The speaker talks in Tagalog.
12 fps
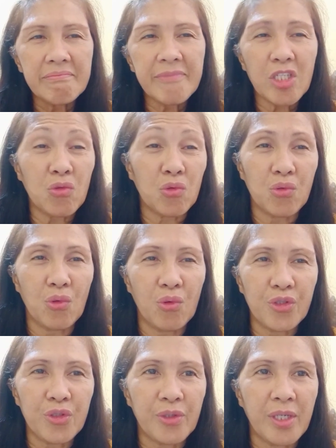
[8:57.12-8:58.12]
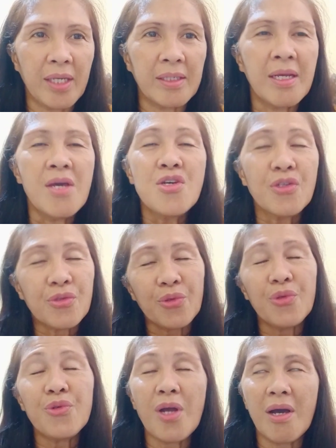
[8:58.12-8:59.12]
nasusolusyonan. So,
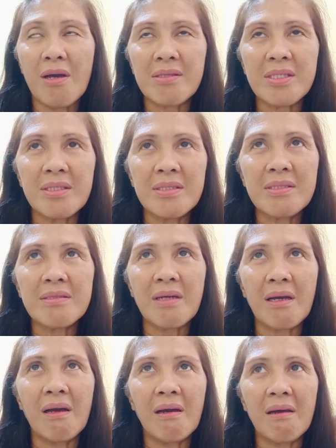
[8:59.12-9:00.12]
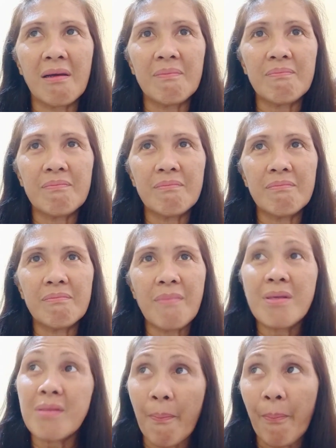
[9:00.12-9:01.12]
yun na nga sis. Tsaka,
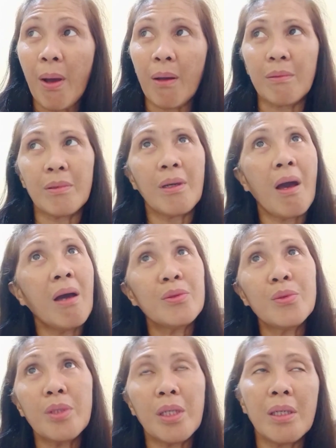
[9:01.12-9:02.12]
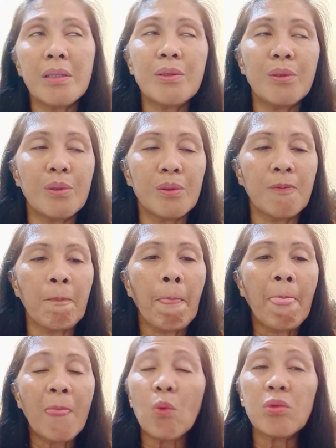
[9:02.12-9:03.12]
isa pa, ano din, yung
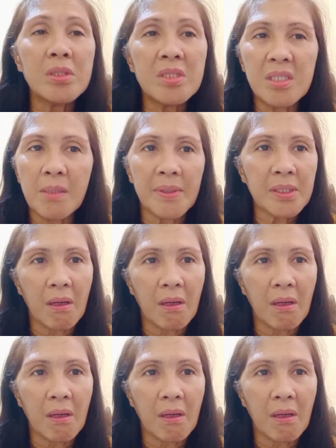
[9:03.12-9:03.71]
kung hindi naman